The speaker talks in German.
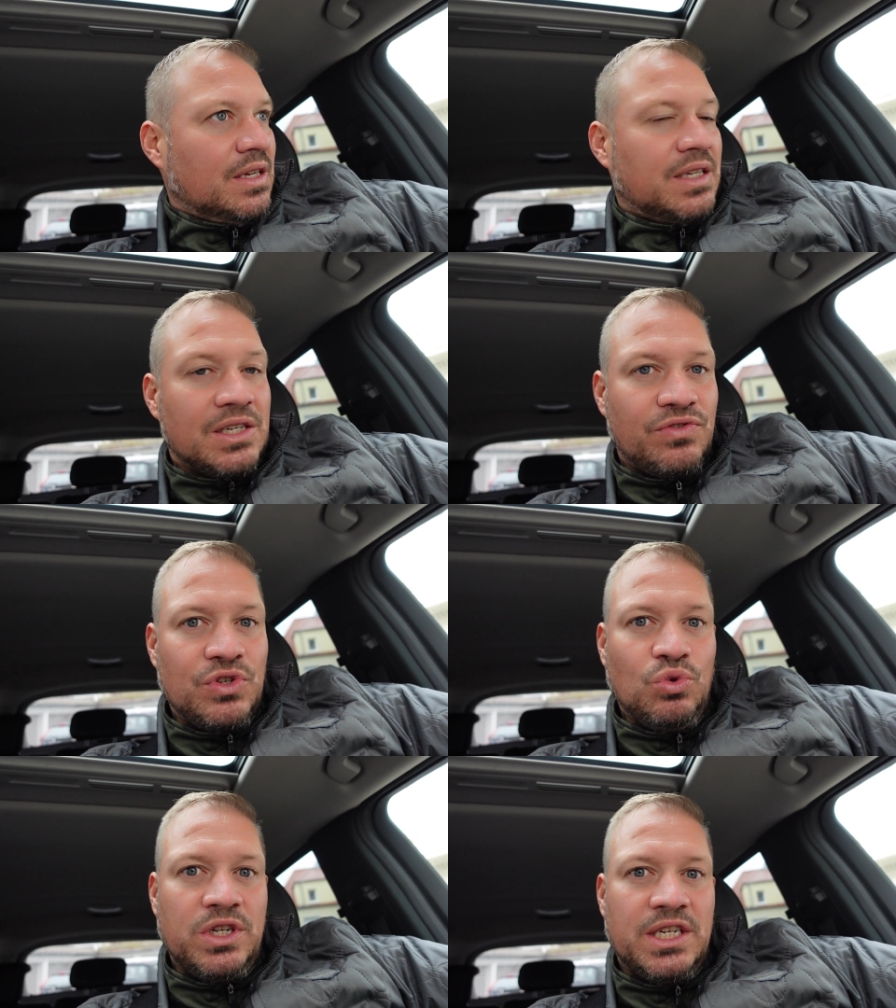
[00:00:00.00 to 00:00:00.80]
das
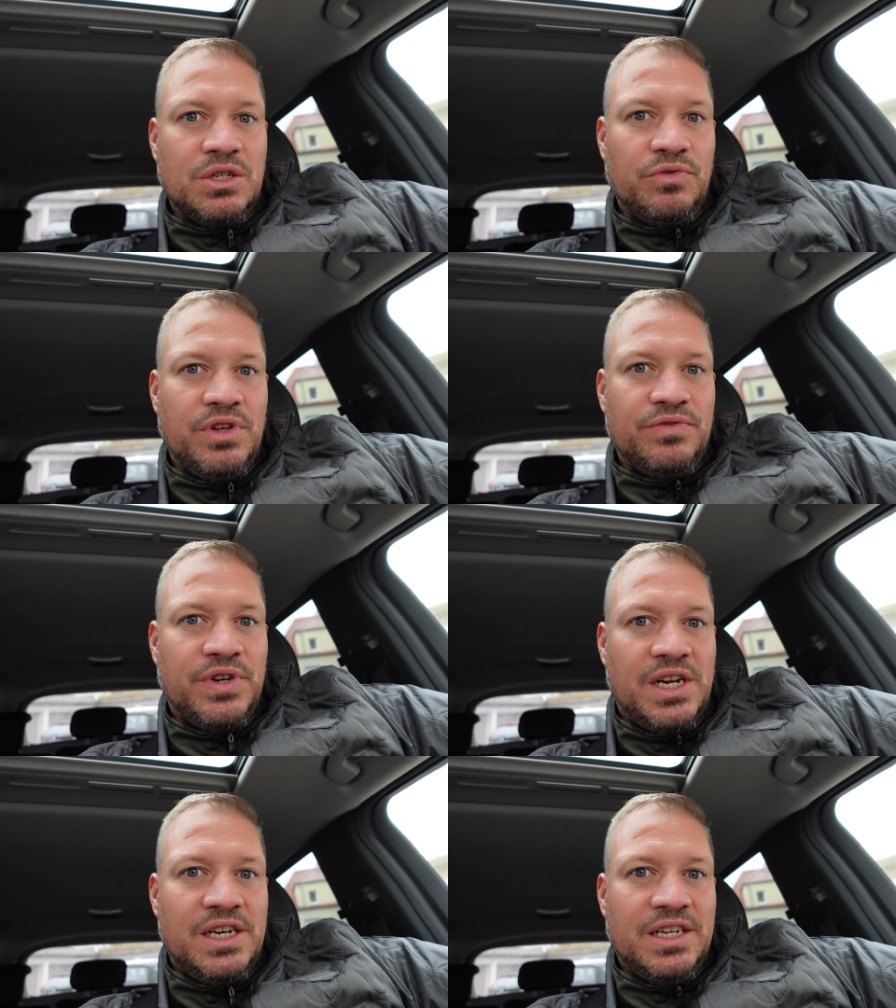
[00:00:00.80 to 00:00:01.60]
versuche ich jetzt auf jeden
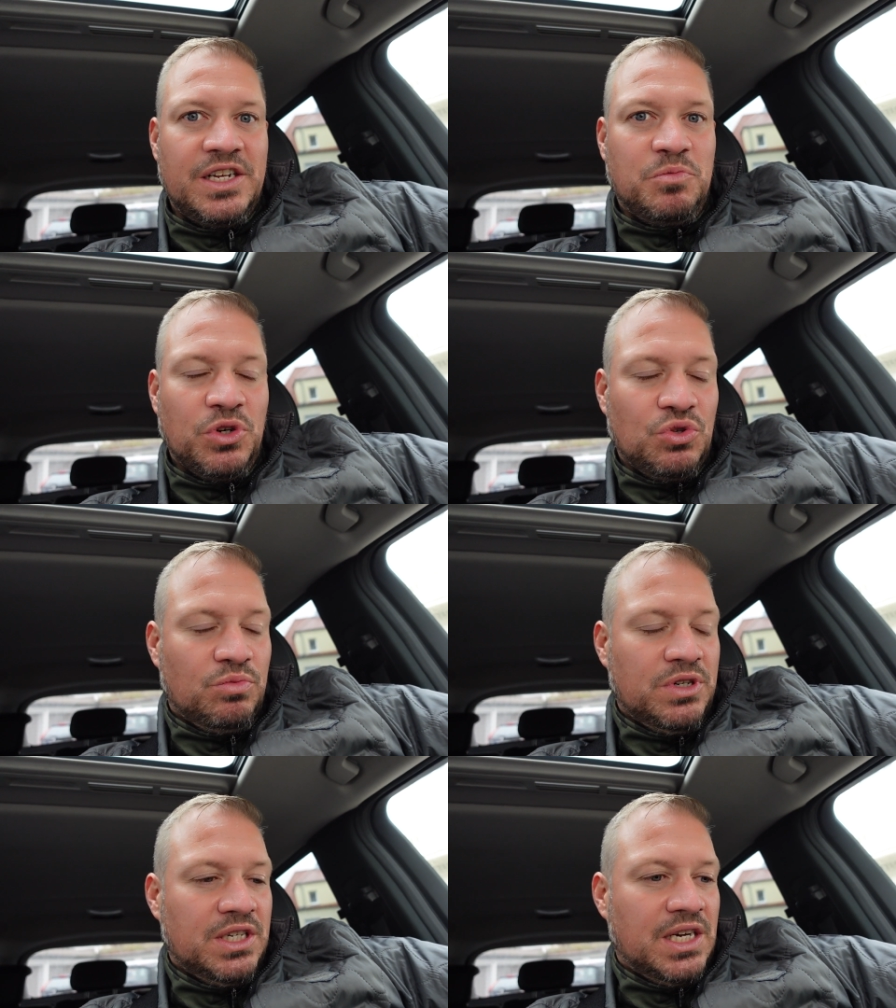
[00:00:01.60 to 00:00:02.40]
Fall. Ich möchte
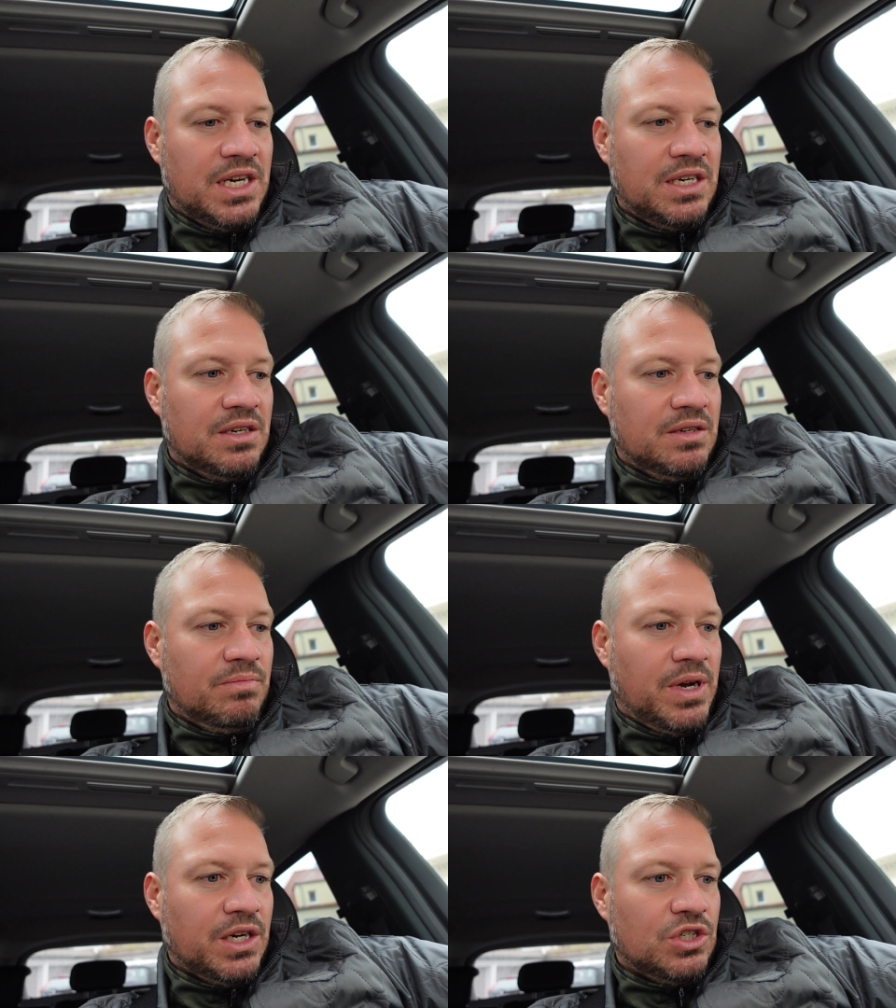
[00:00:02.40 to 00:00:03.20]
unbedingt ein
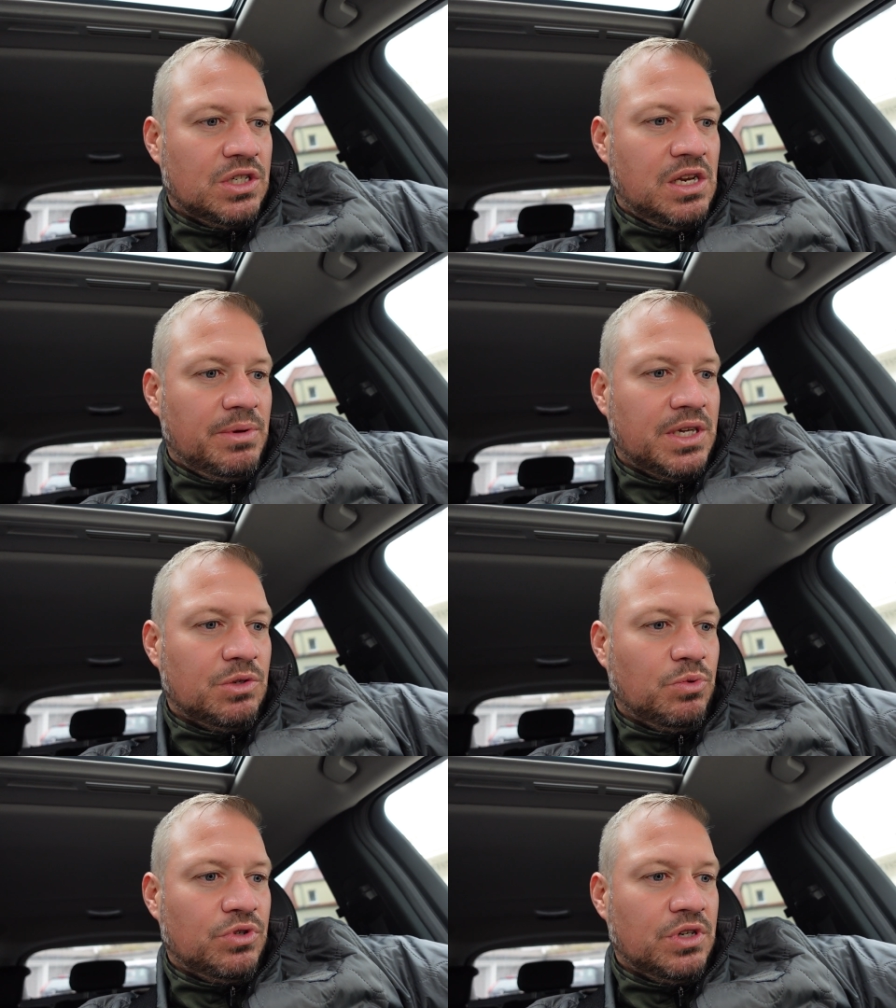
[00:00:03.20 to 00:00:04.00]
bayerisches
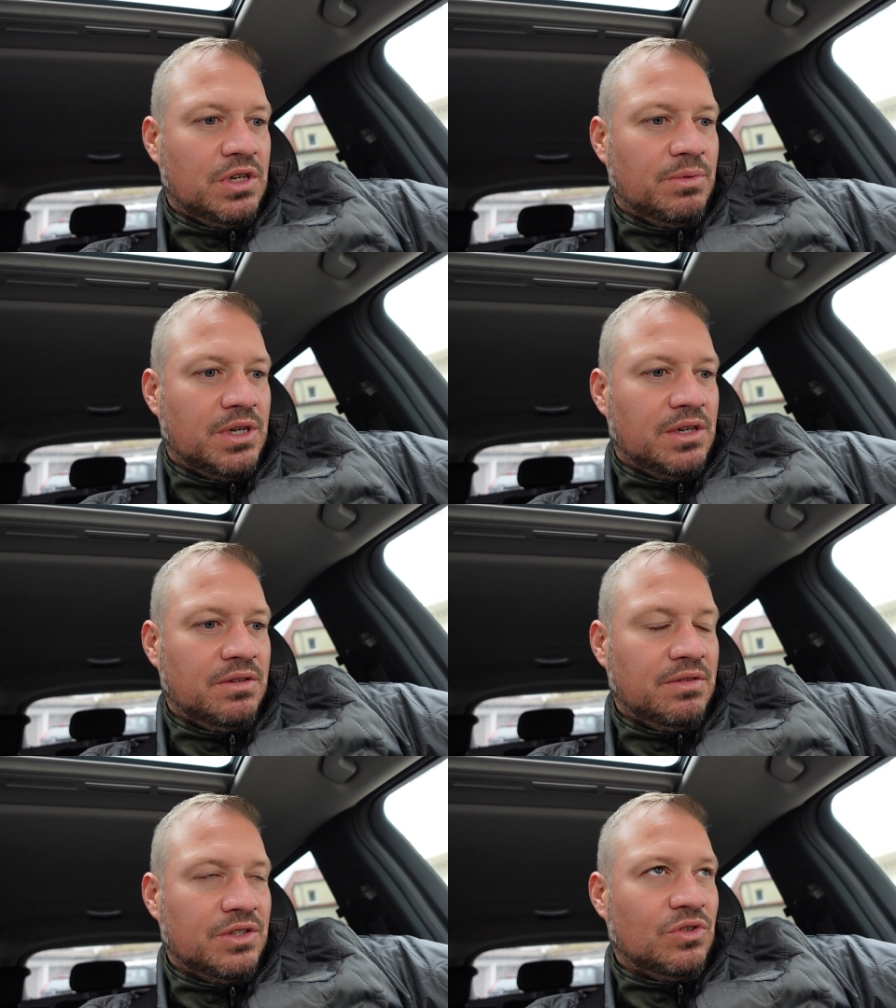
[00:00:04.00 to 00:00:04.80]
Leberkiesbrötchen,
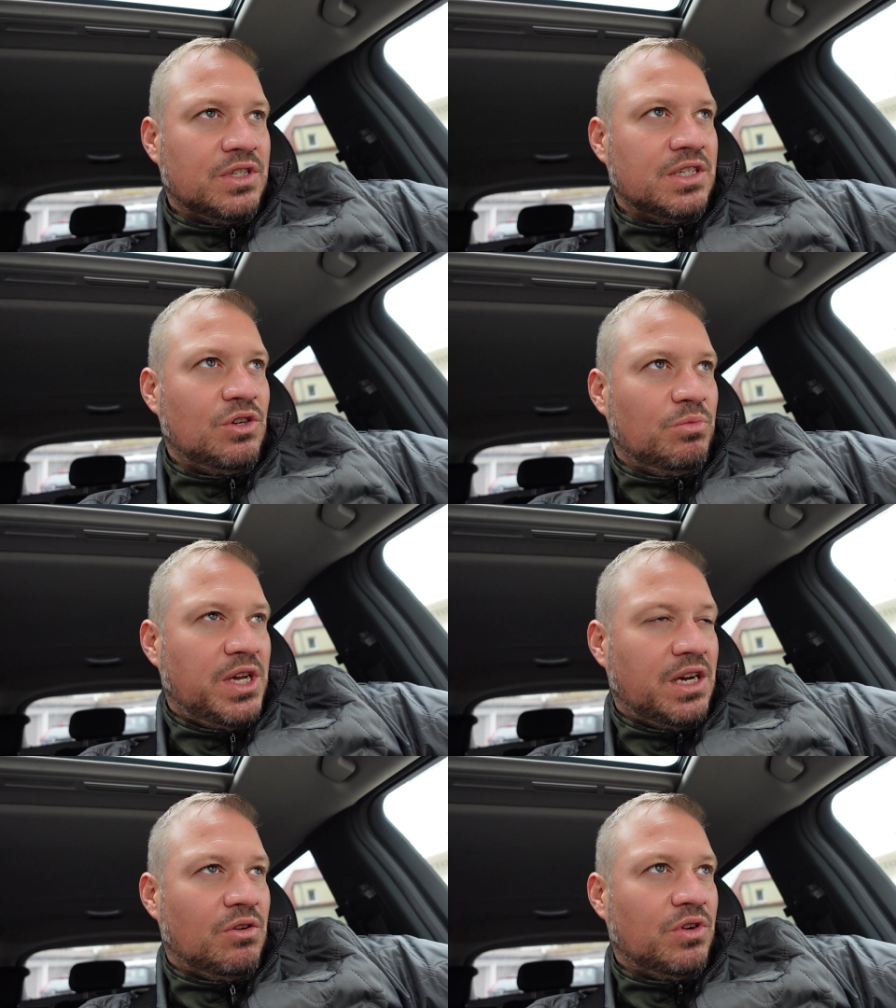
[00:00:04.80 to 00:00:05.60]
aber ansonsten ist hier um
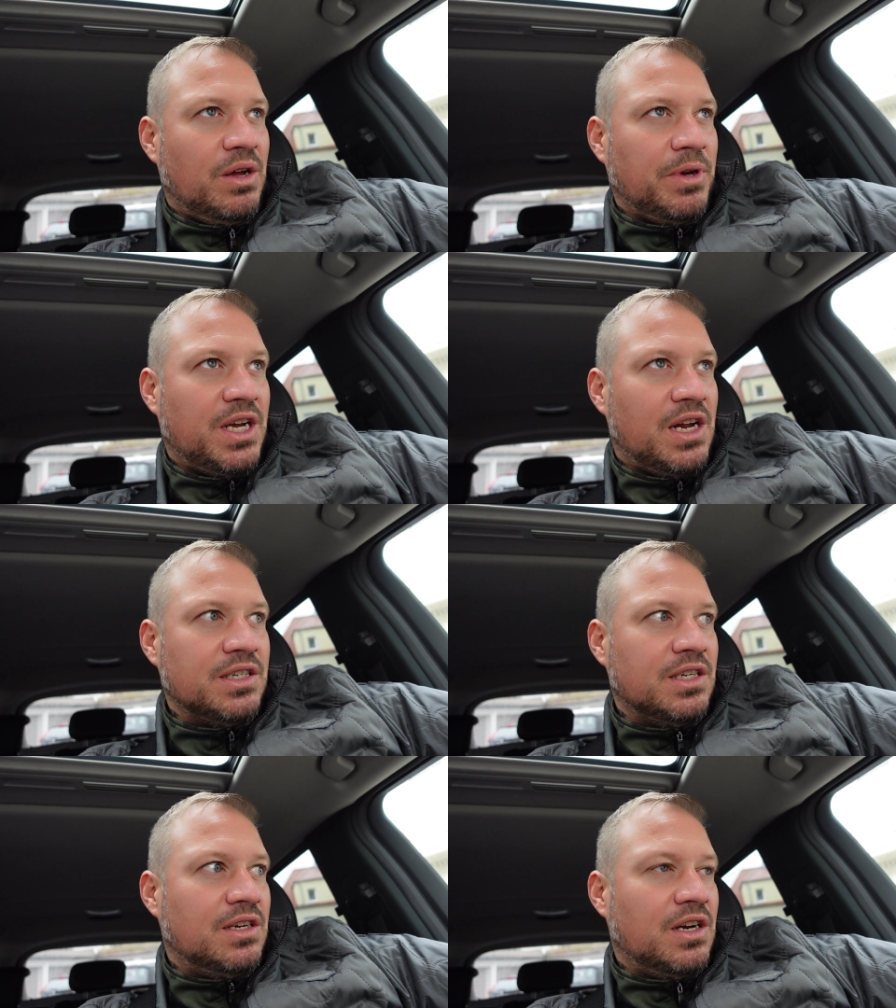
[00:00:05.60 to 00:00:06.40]
die Ecke auch ein
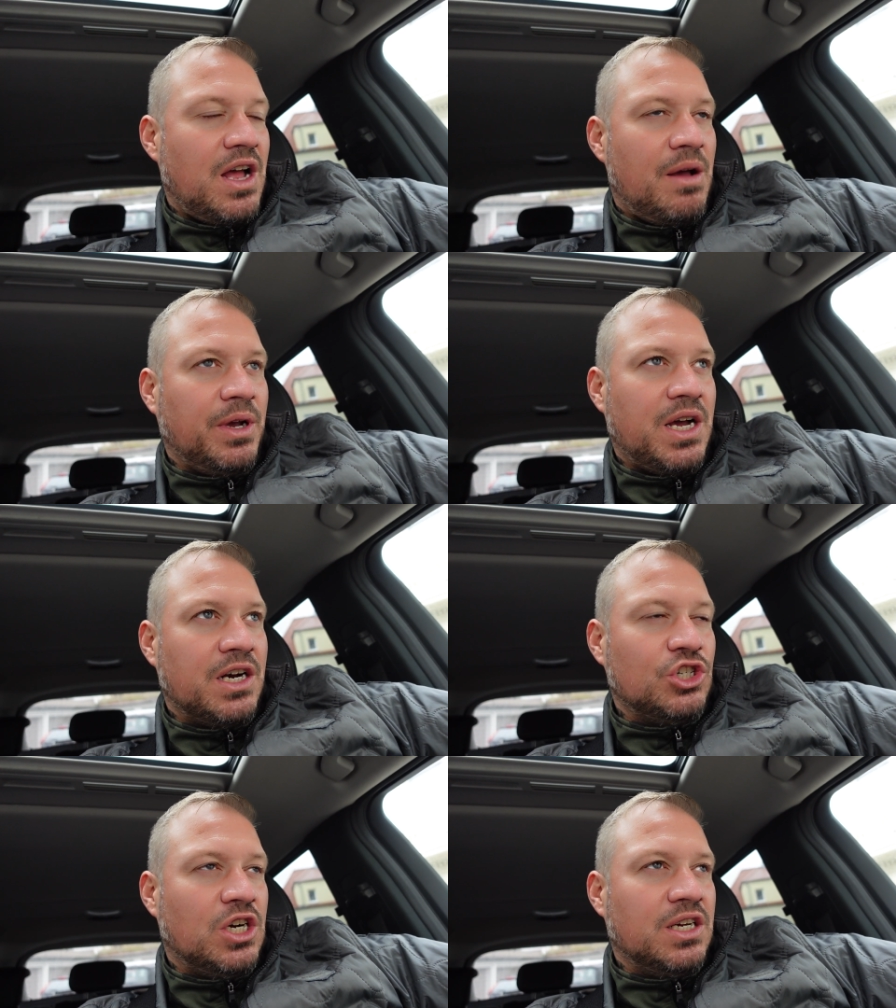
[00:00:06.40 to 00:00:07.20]
amerikanischer,
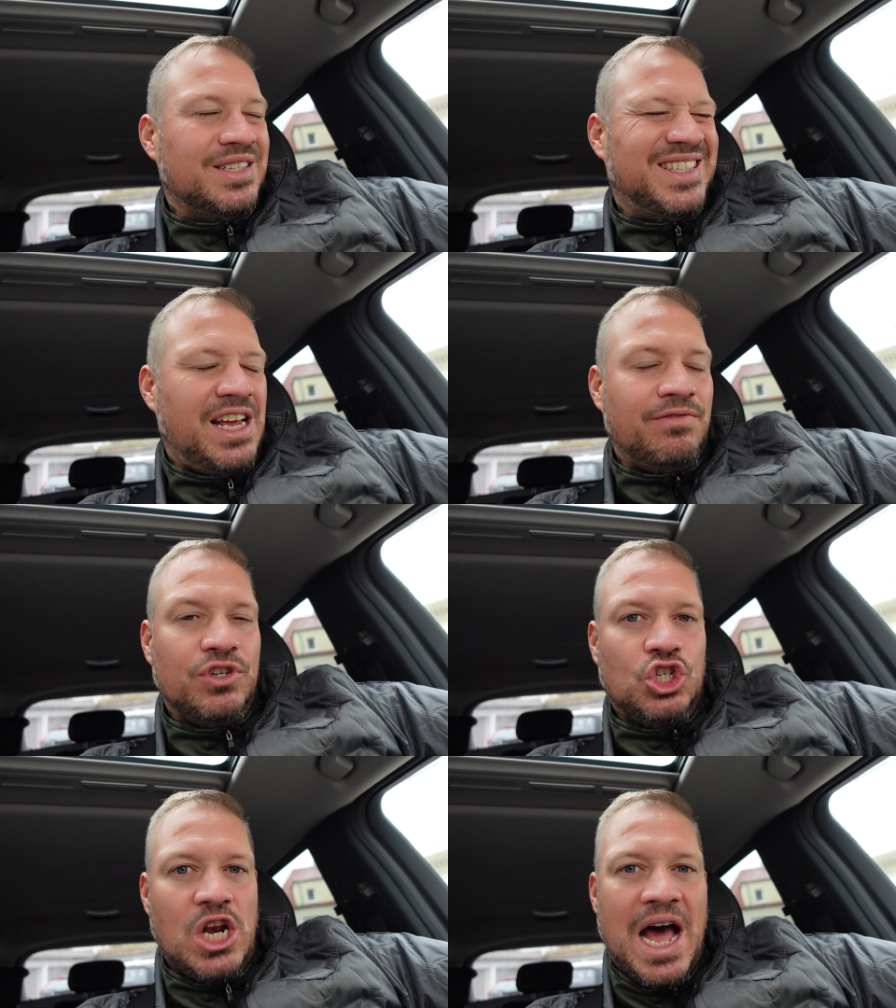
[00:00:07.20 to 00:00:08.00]
amerikanischer
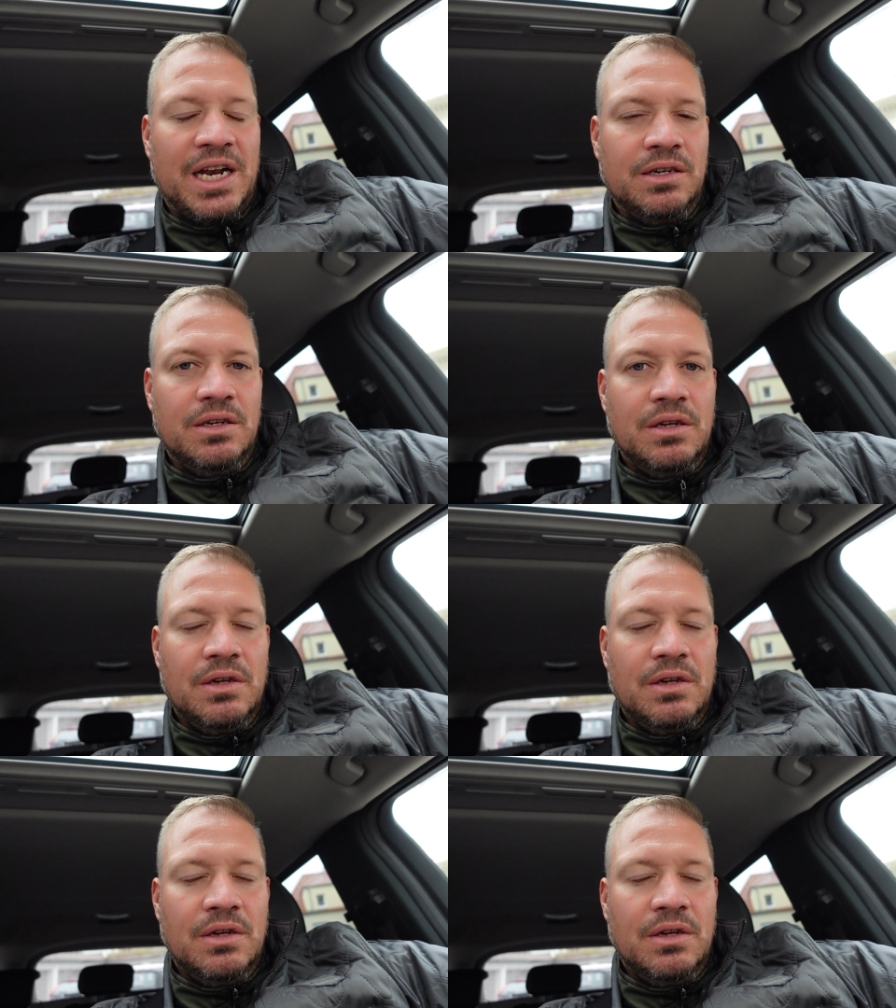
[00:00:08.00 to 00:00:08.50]
Sandwichladen.